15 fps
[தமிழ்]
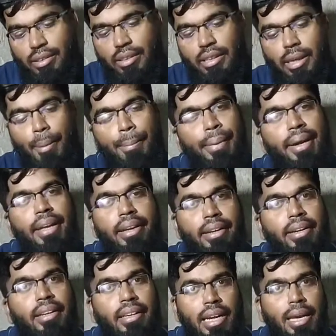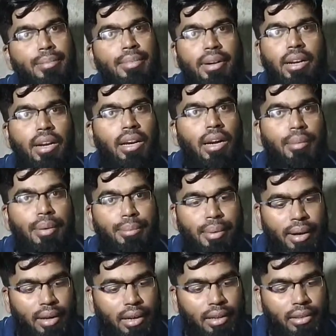இந்த கம்பெனி என்னென்ன கிளைம் பண்ணுறாங்க அப்படின்னு
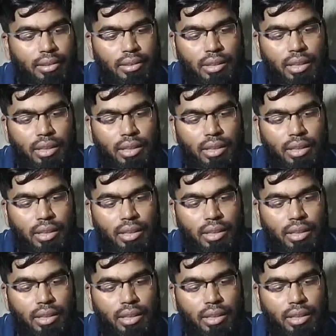பார்க்கலாம்